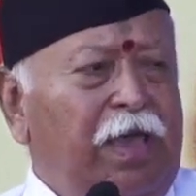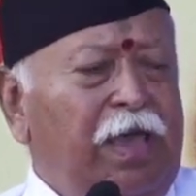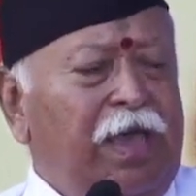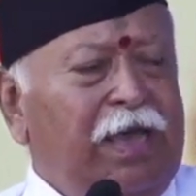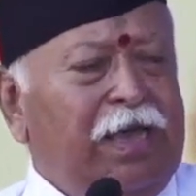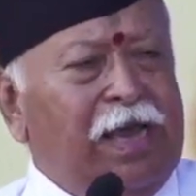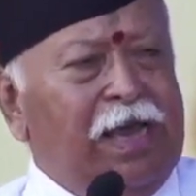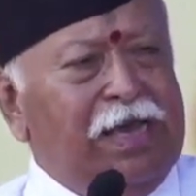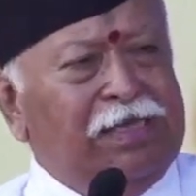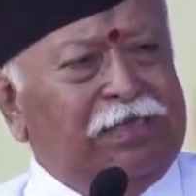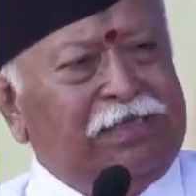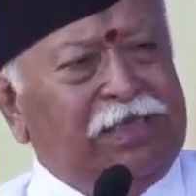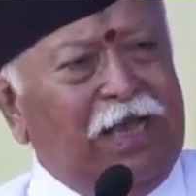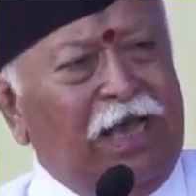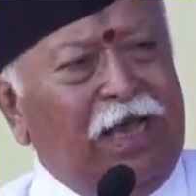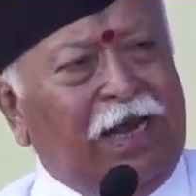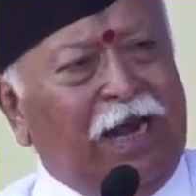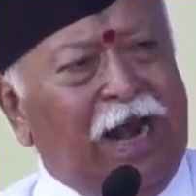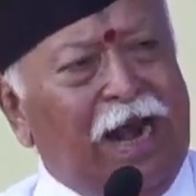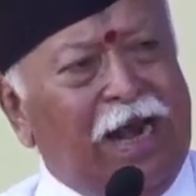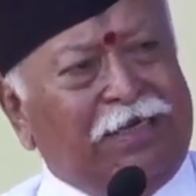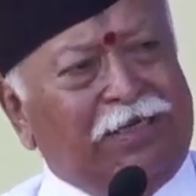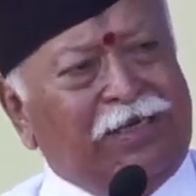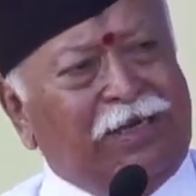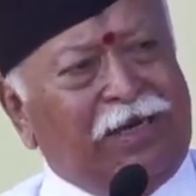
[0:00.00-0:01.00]
एक ऐसा
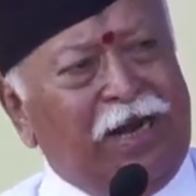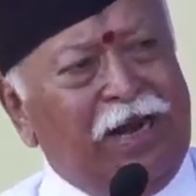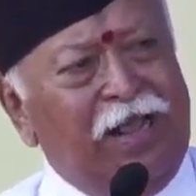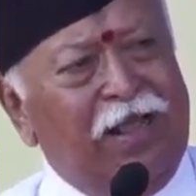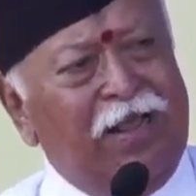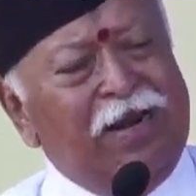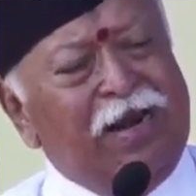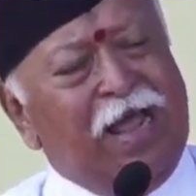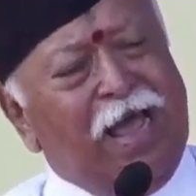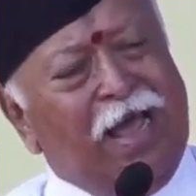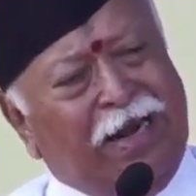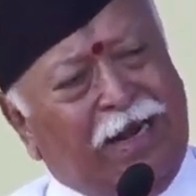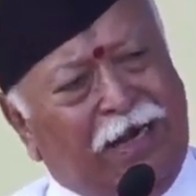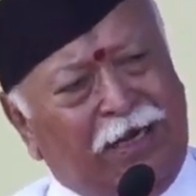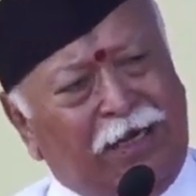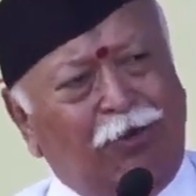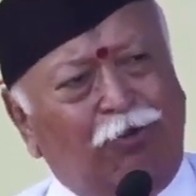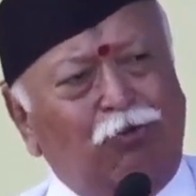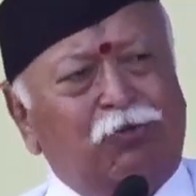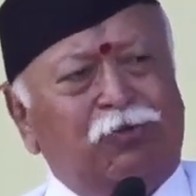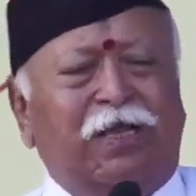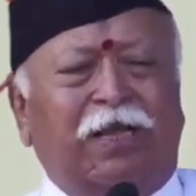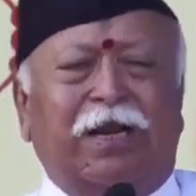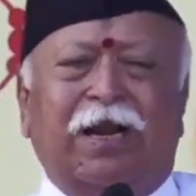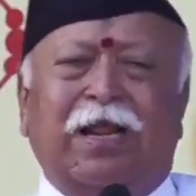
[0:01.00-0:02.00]
राष्ट्रीय
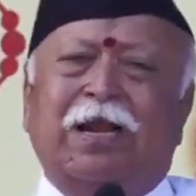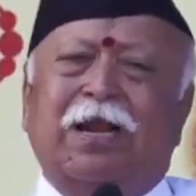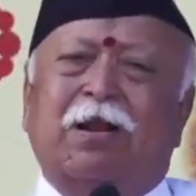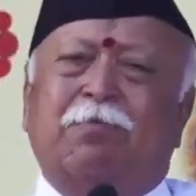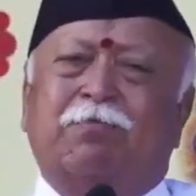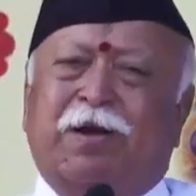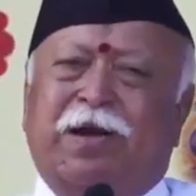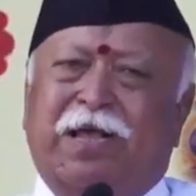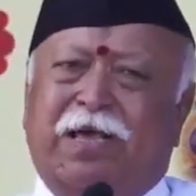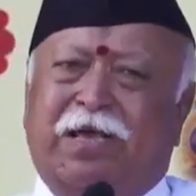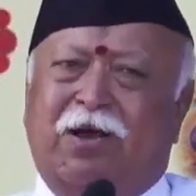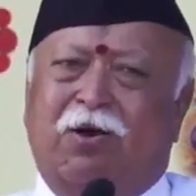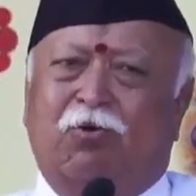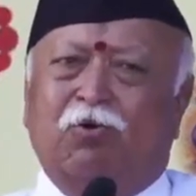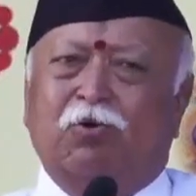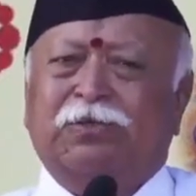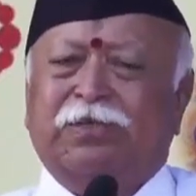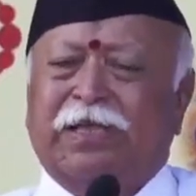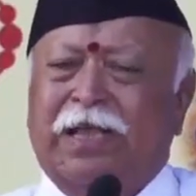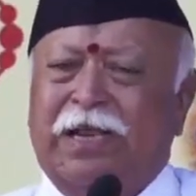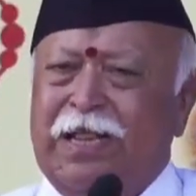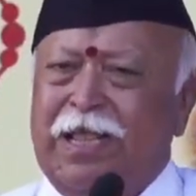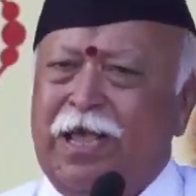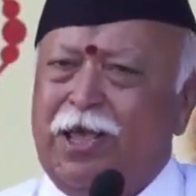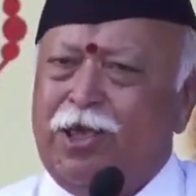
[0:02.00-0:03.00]
नैरेटिव चलाना पड़ेगा
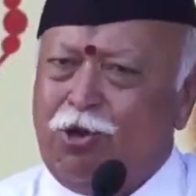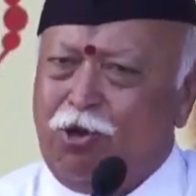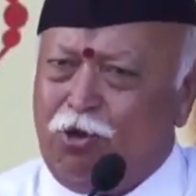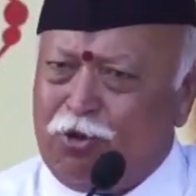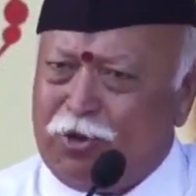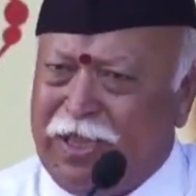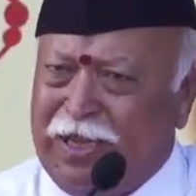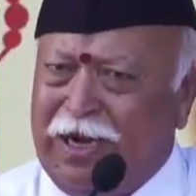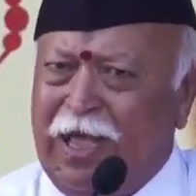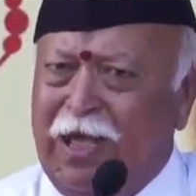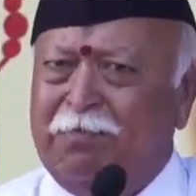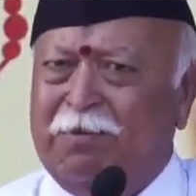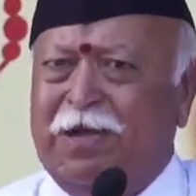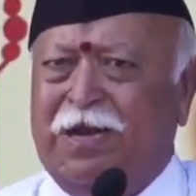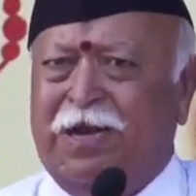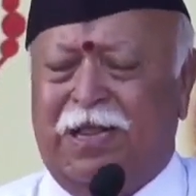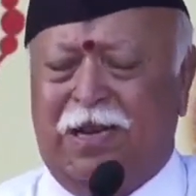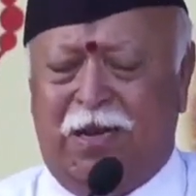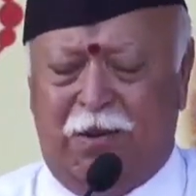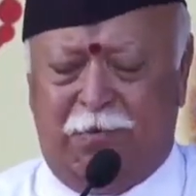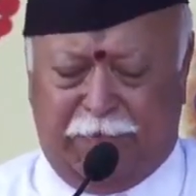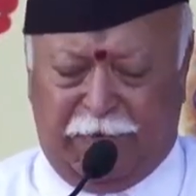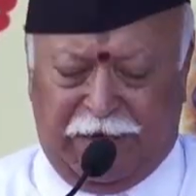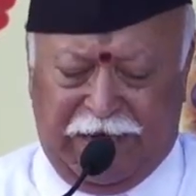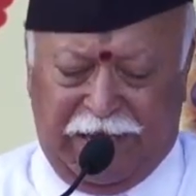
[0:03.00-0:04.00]
उसके लिए योजना
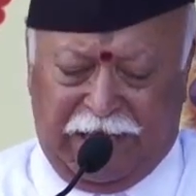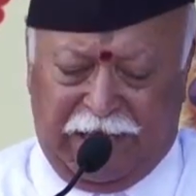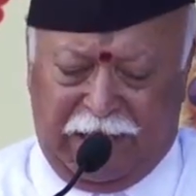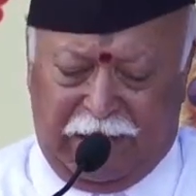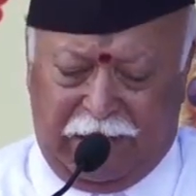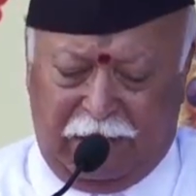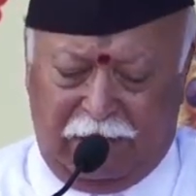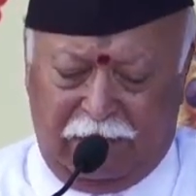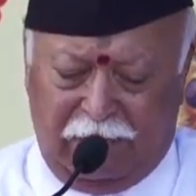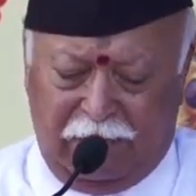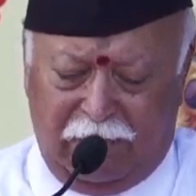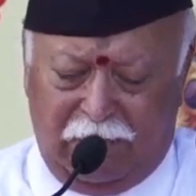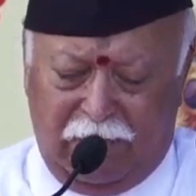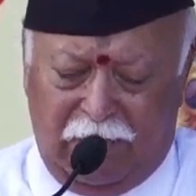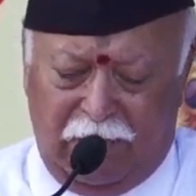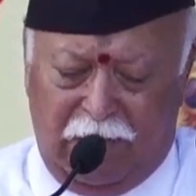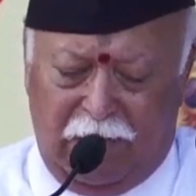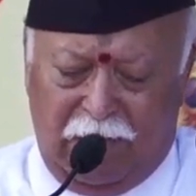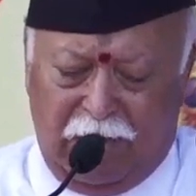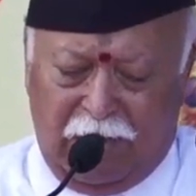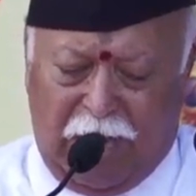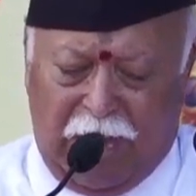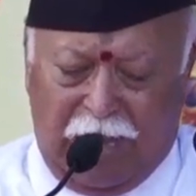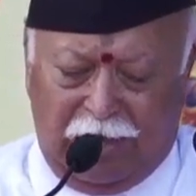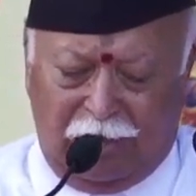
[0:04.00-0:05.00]
बनानी पड़ेगी
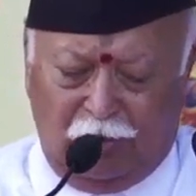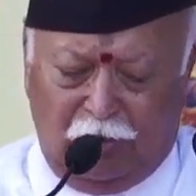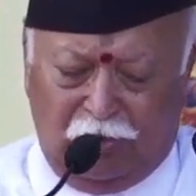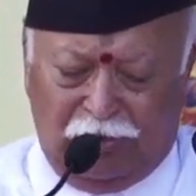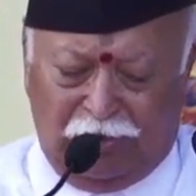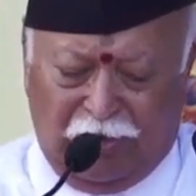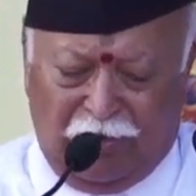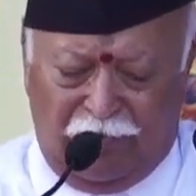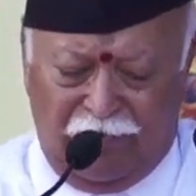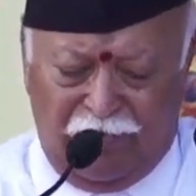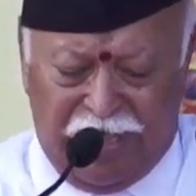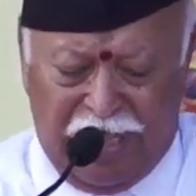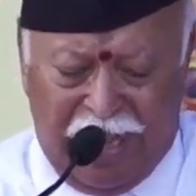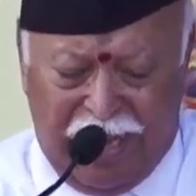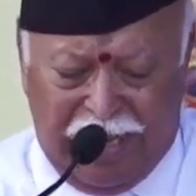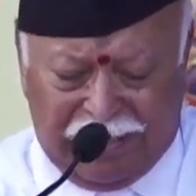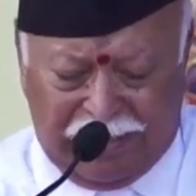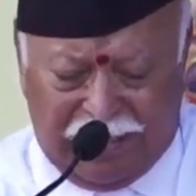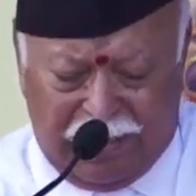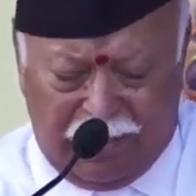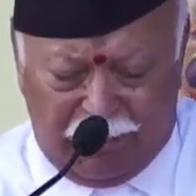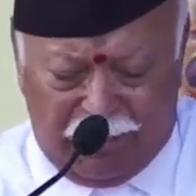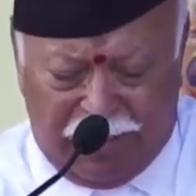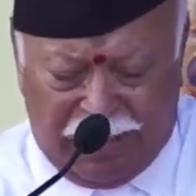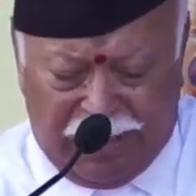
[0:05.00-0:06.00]
कानून
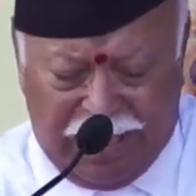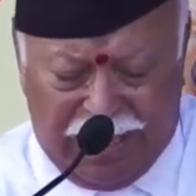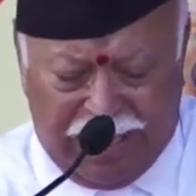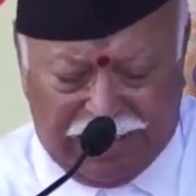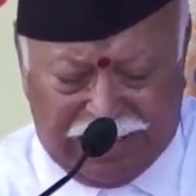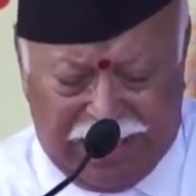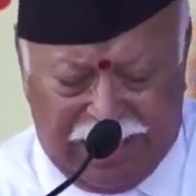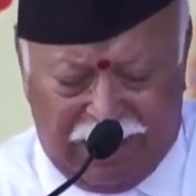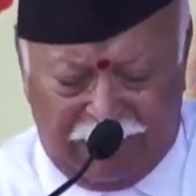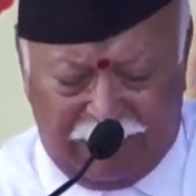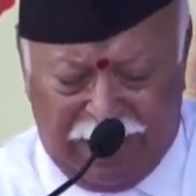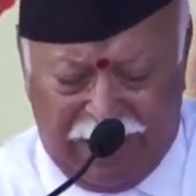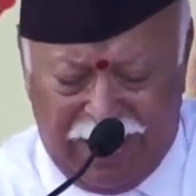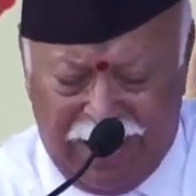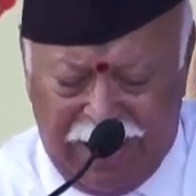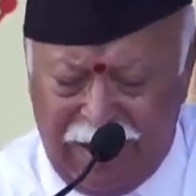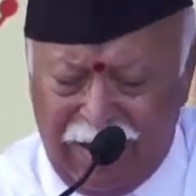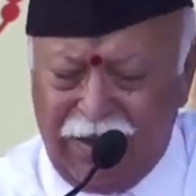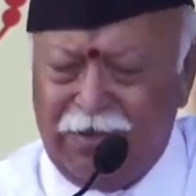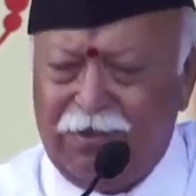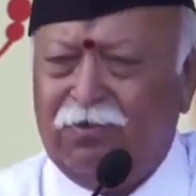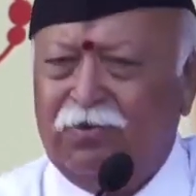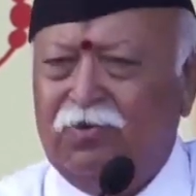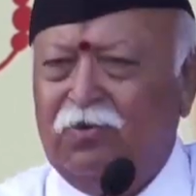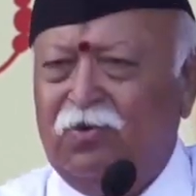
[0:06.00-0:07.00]
संविधान की मर्यादा
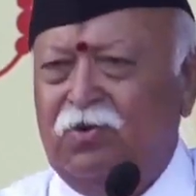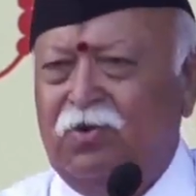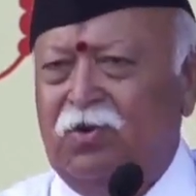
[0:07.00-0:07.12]
में